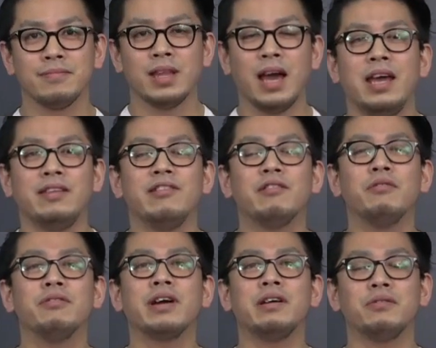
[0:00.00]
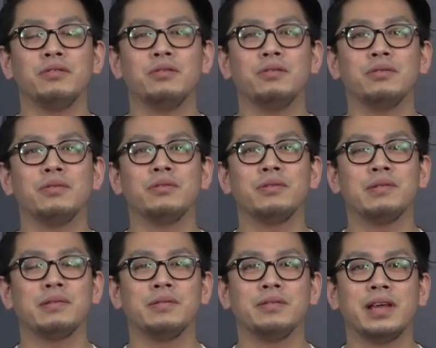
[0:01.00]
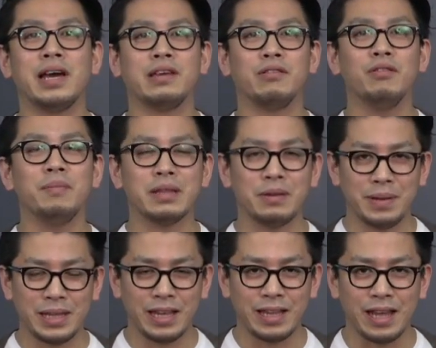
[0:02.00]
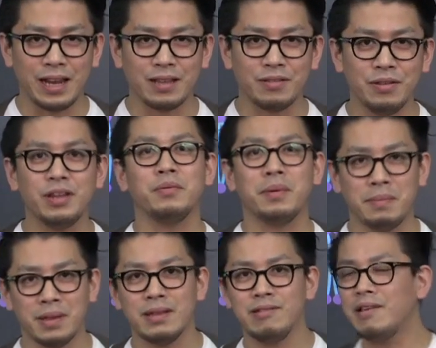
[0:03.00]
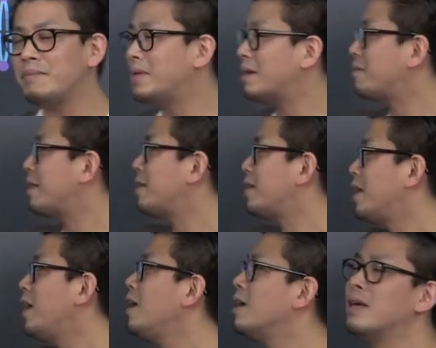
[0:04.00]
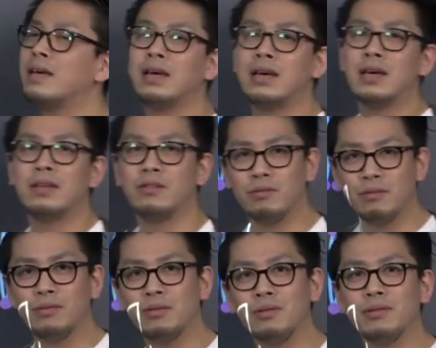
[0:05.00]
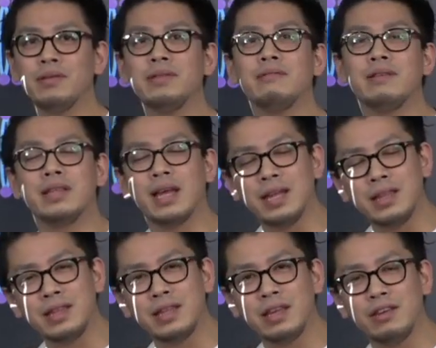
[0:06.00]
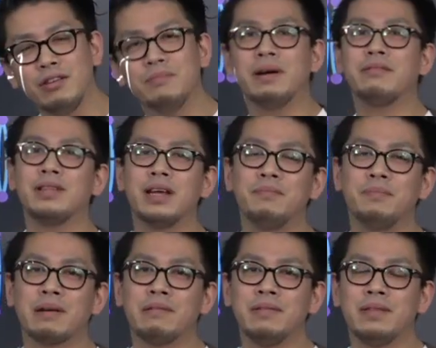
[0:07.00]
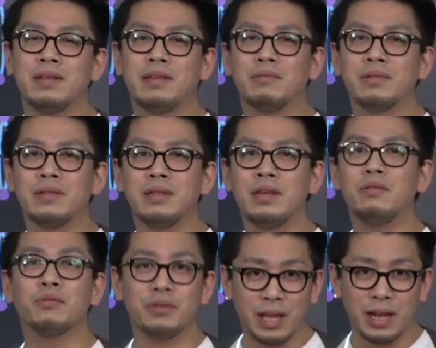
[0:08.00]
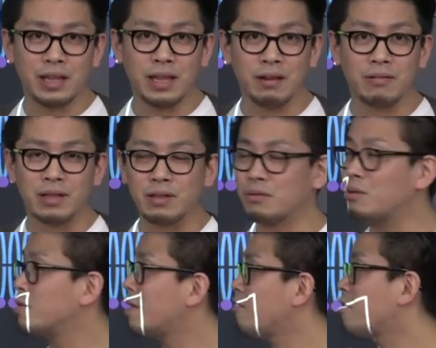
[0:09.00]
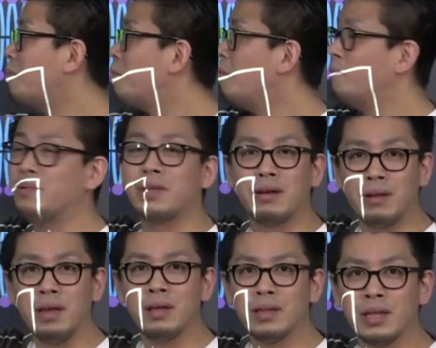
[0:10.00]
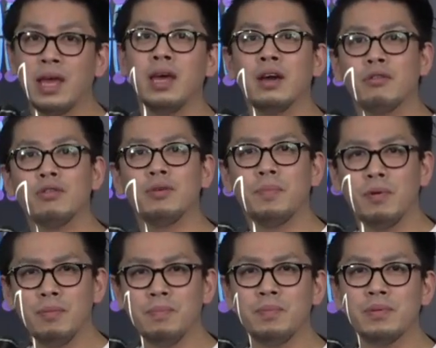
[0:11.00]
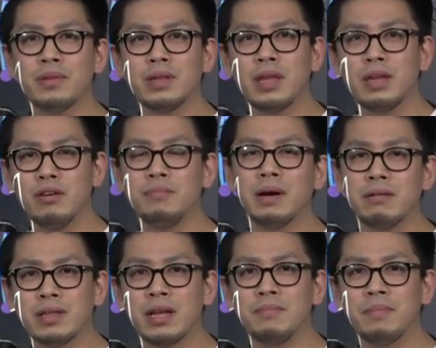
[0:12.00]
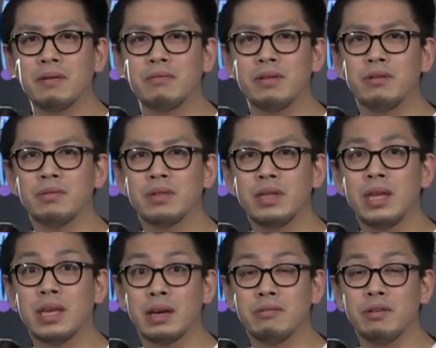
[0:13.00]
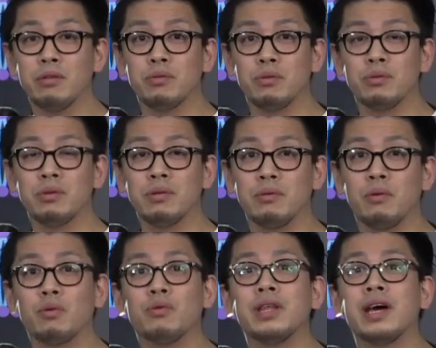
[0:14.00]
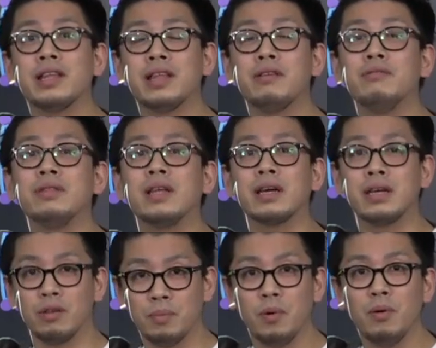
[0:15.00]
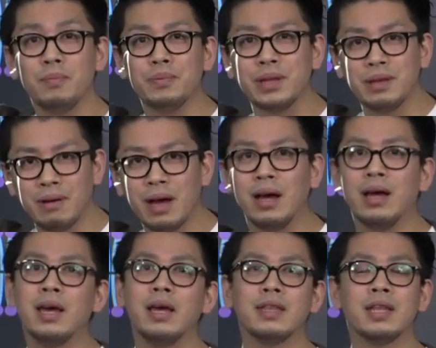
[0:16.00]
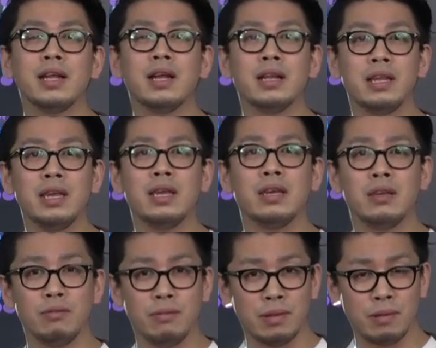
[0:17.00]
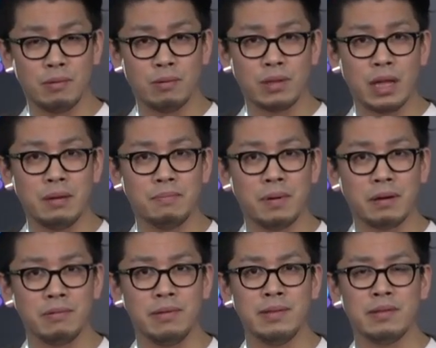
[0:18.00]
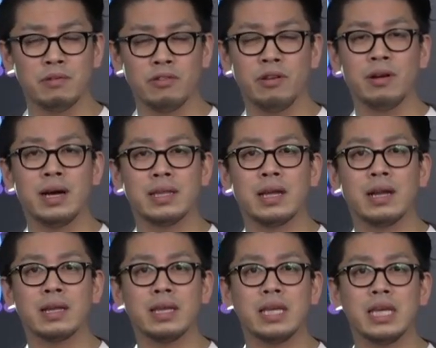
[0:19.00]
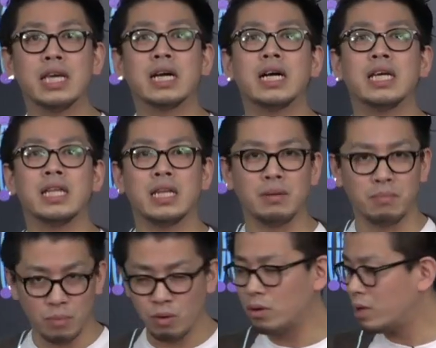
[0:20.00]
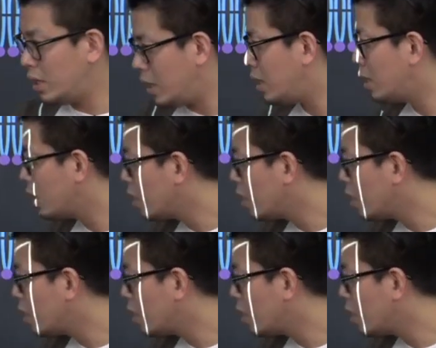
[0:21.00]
はいじゃあ今回の能動輸送の内容をまとめていきたいなというふうに思います。じゃあ見てくださいね。能動輸送は何ていう膜タンパク質によって行われているかというと確かポンプだよね。でこのポンプっていう膜タンパクによって逆に言うと濃度輸送が行われてるんだけどポンプにはさらに輸送タンパク質としての働き以外にもいい